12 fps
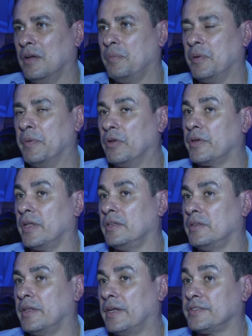Primeiro que
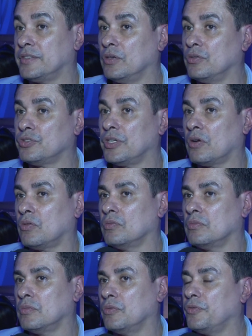ele nasceu já com
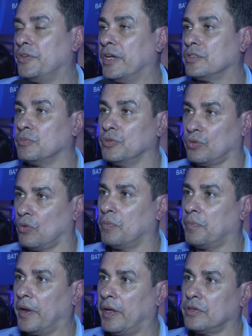um viés muito
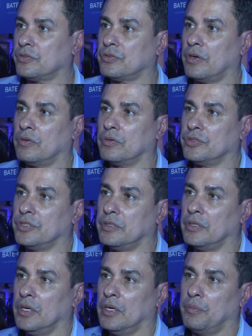complexo,
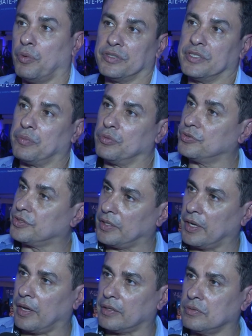onde, por exemplo, no
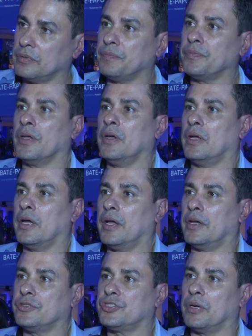Senado,
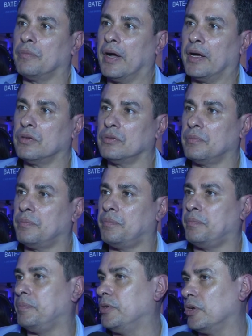é, chamaram
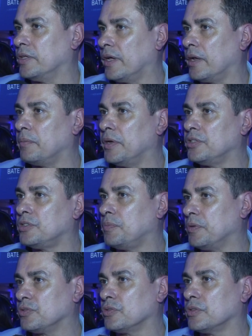prioritariamente
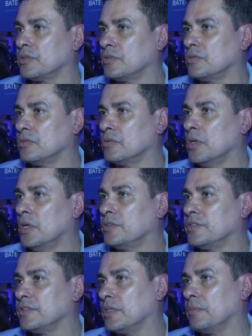pessoas do
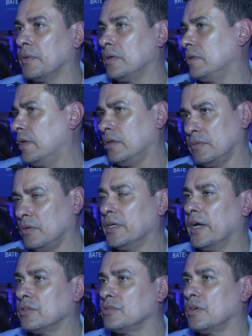sistema né,
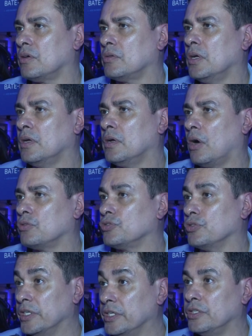ligados ao, ao
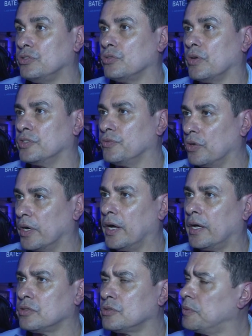jurídico,
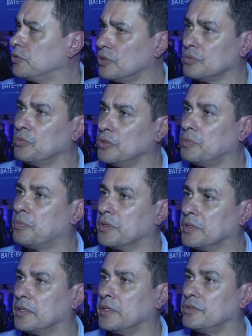advogados, pessoas muito
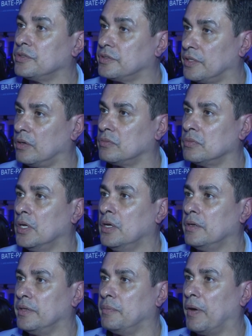importantes. É um
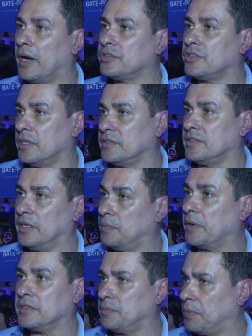debate que eles têm que
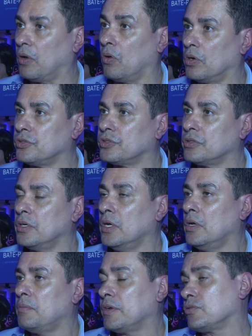participar, lógico,
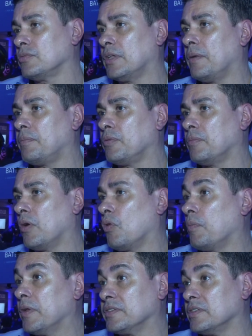mas não dá para uma
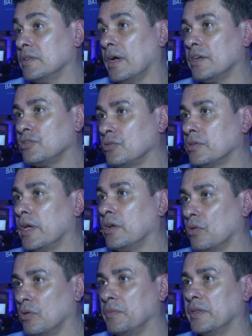complexidade do que é a
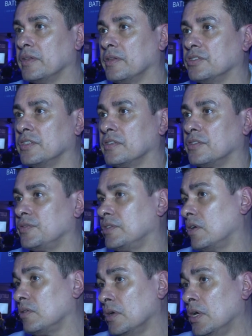economia da inteligência
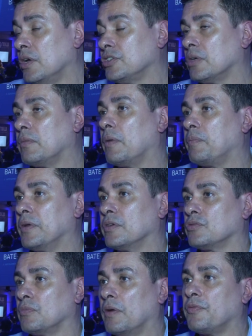artificial chamar
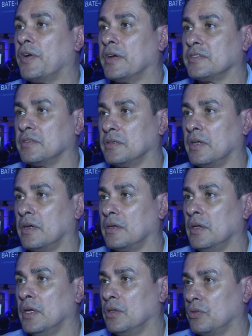apenas uma face da
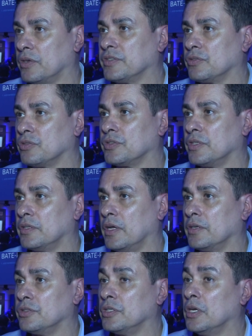nossa
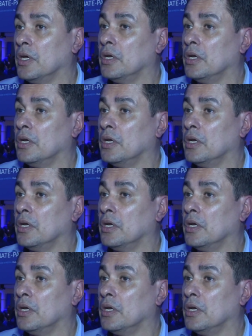sociedade.